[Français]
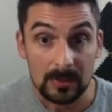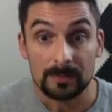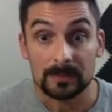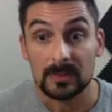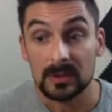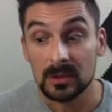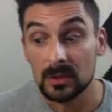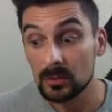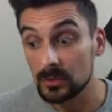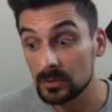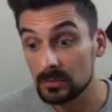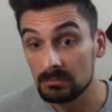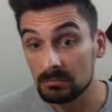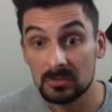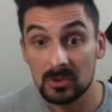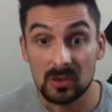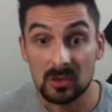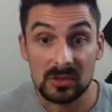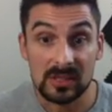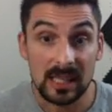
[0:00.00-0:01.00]
Donc
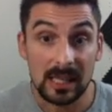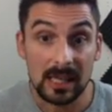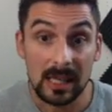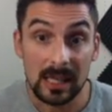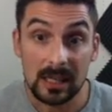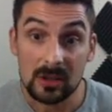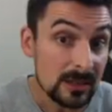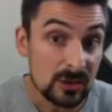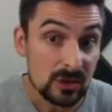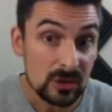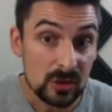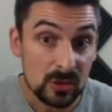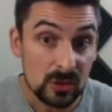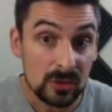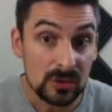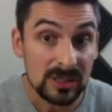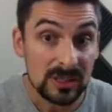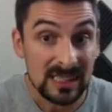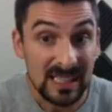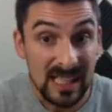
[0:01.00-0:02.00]
dans ce cas-là, je
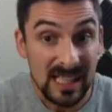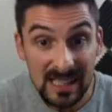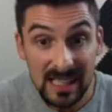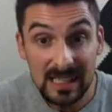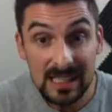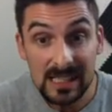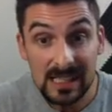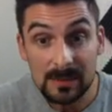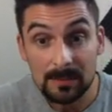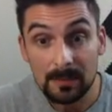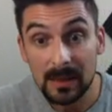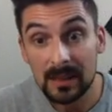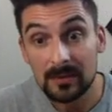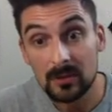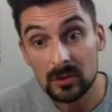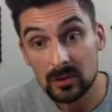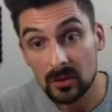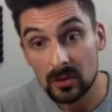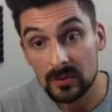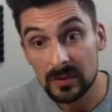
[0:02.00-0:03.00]
n'analyse pas
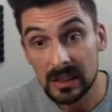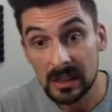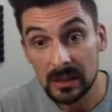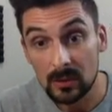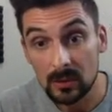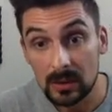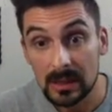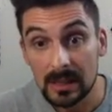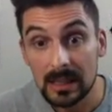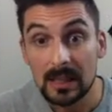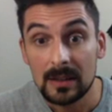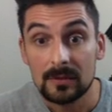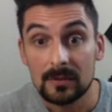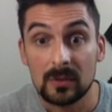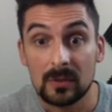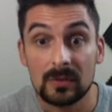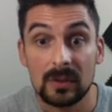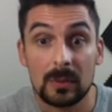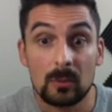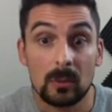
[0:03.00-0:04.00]
votre vidéo. Il
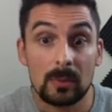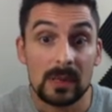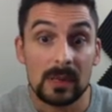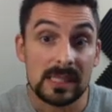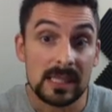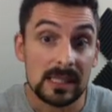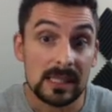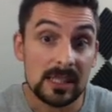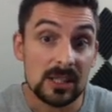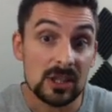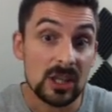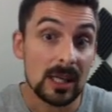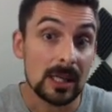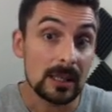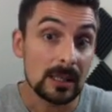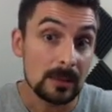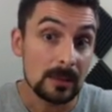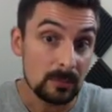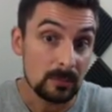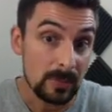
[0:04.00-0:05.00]
faut vraiment passer déjà
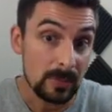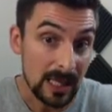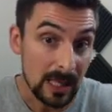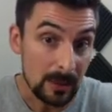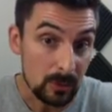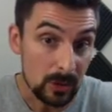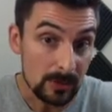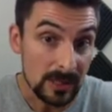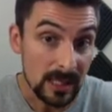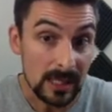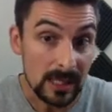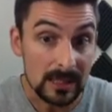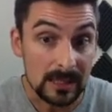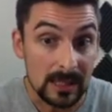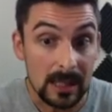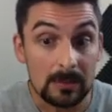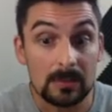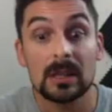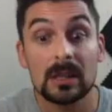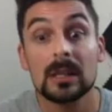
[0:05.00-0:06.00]
par la première
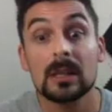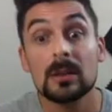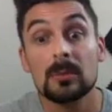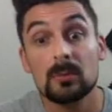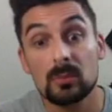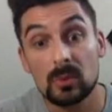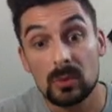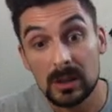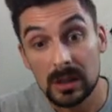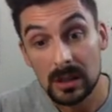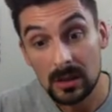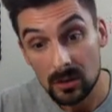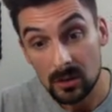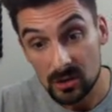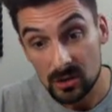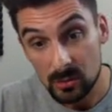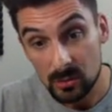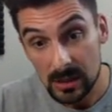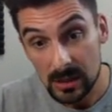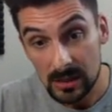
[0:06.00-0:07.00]
étape, puis
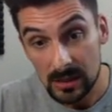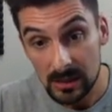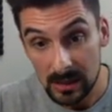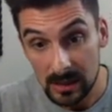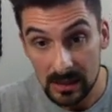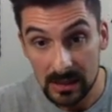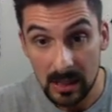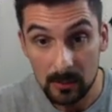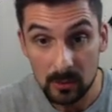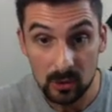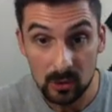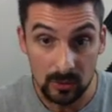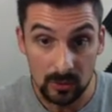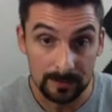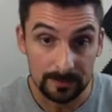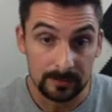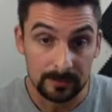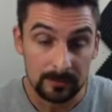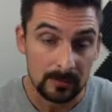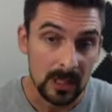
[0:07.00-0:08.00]
ensuite l'étape 2.
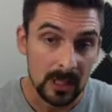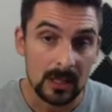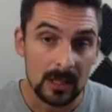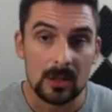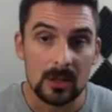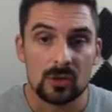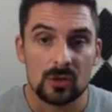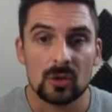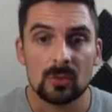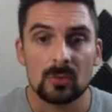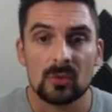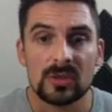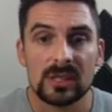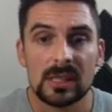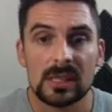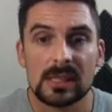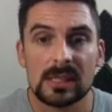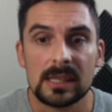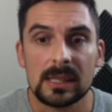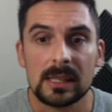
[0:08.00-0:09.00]
Sur mon
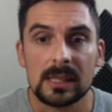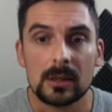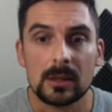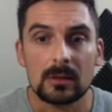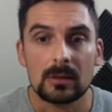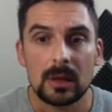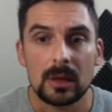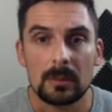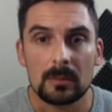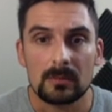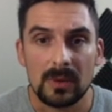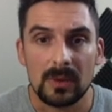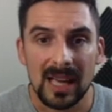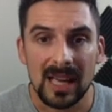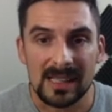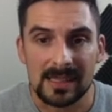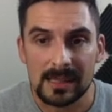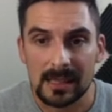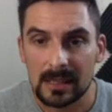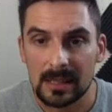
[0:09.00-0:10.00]
site, c'est comme
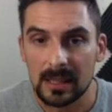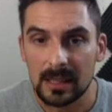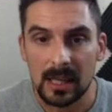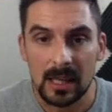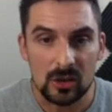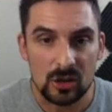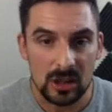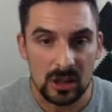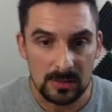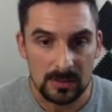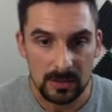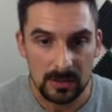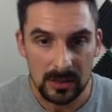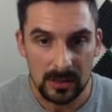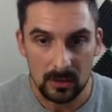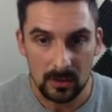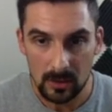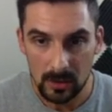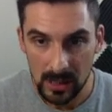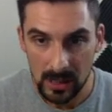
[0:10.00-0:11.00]
assez clair, j'explique
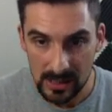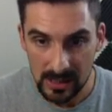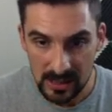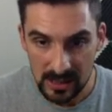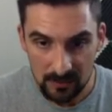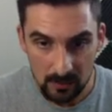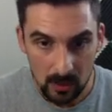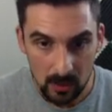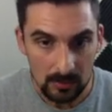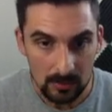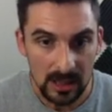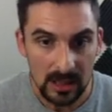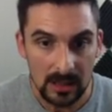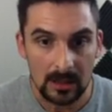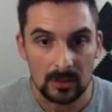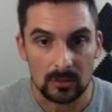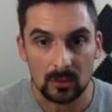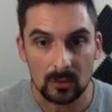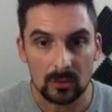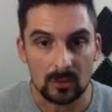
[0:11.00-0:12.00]
relativement bien,
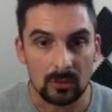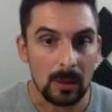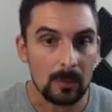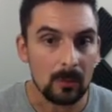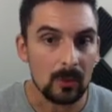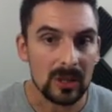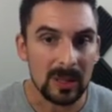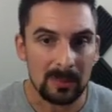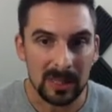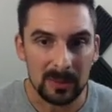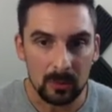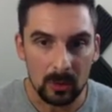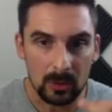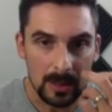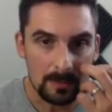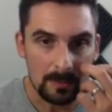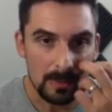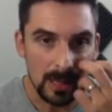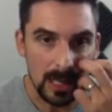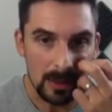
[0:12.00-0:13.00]
donc normalement, il n'y a pas de
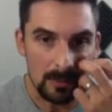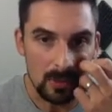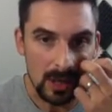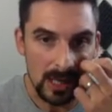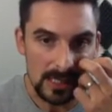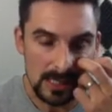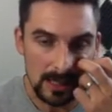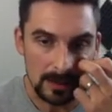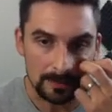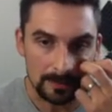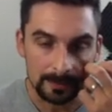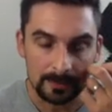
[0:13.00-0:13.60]
problème par rapport à ça.